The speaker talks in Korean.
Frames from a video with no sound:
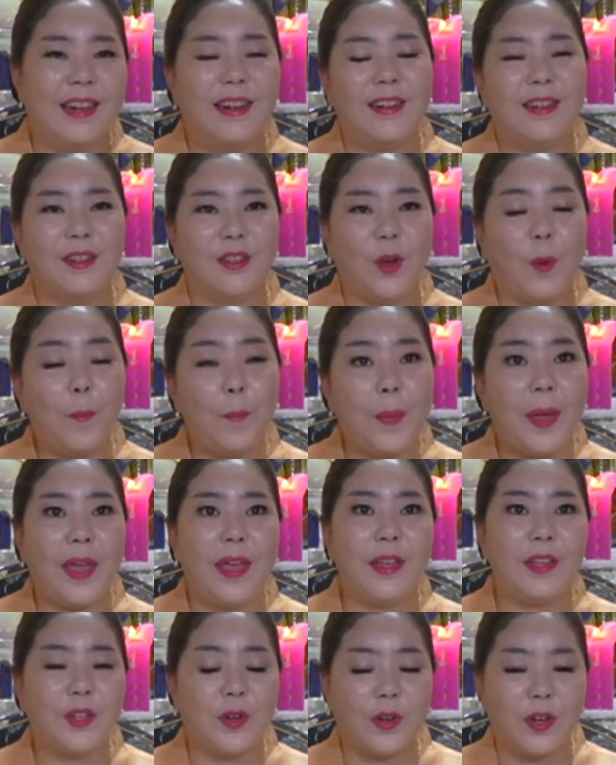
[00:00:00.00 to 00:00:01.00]
어,
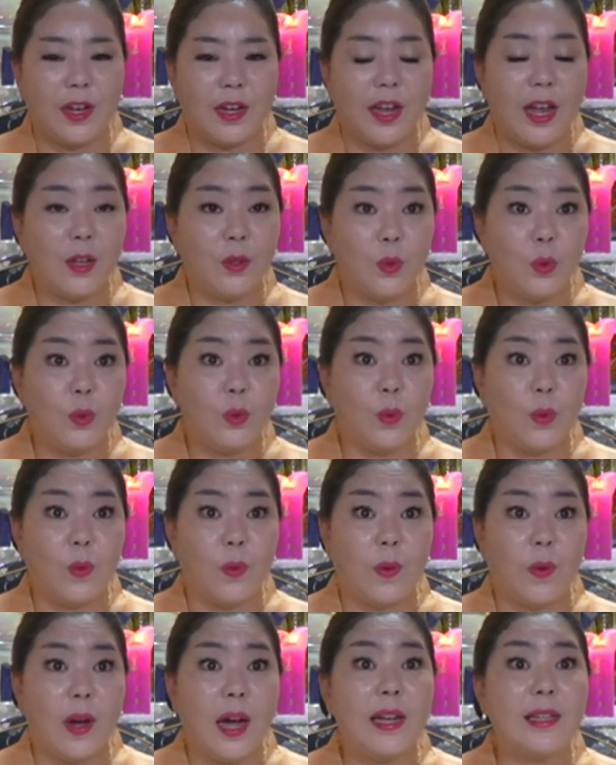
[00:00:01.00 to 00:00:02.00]
옆에 저희가 향로
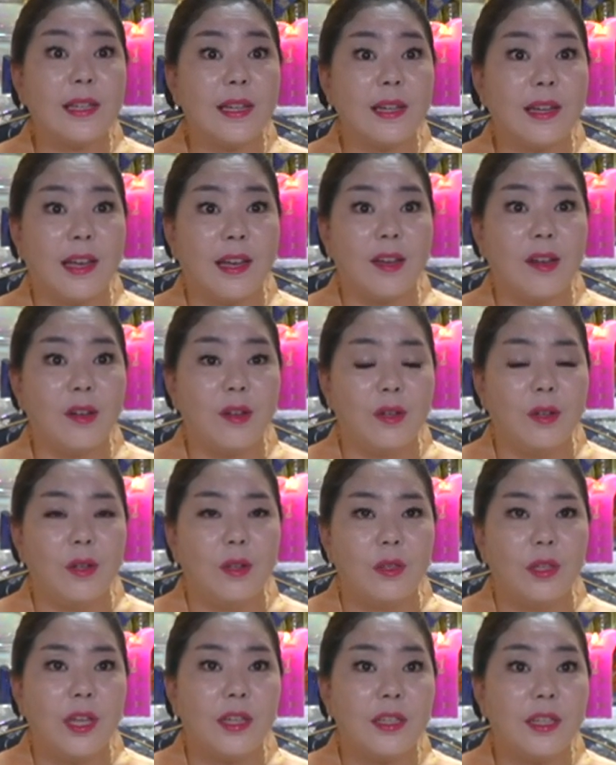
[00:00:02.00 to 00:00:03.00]
놓고 네. 하잖아요. 네.
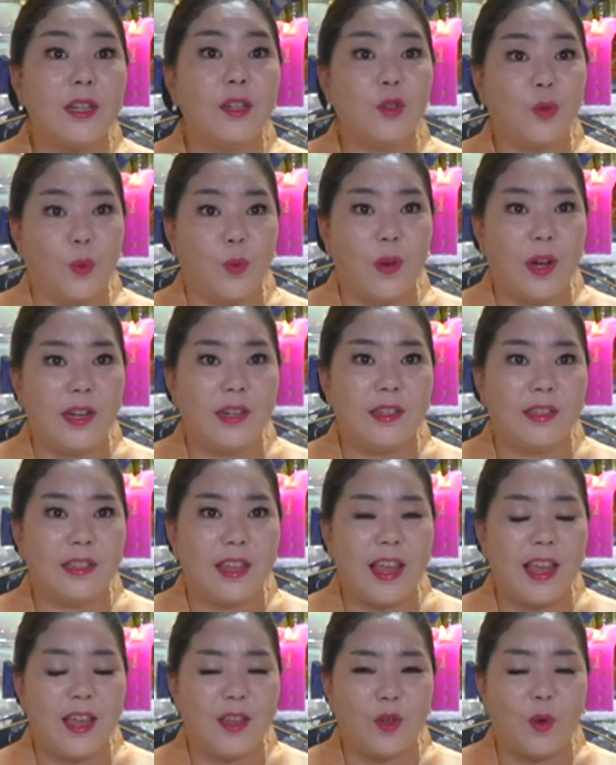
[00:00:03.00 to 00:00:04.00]
태짜는 놓고
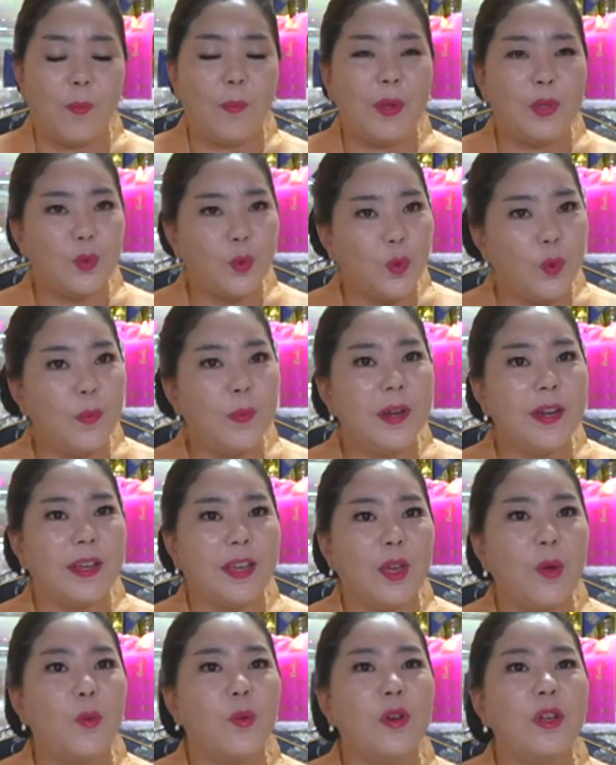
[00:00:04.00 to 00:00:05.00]
하는데 옆에
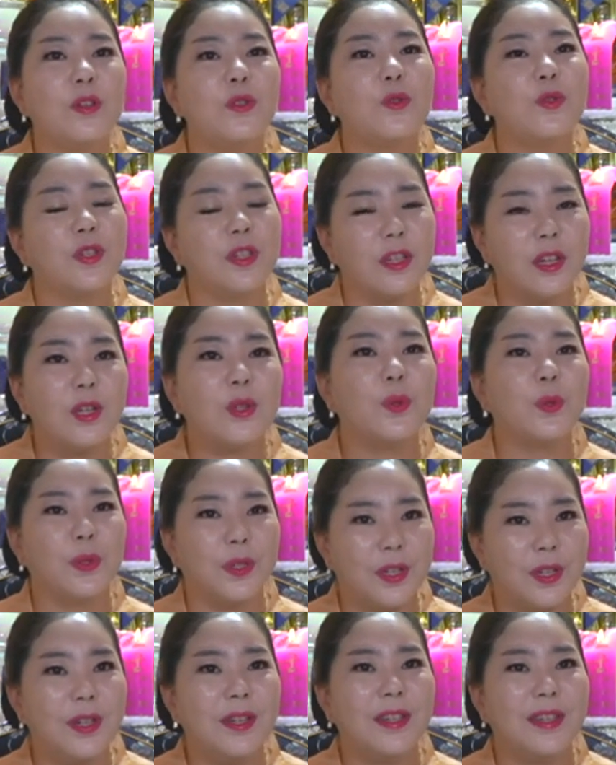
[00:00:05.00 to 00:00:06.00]
조그맣게 올려주시는 게 좋죠.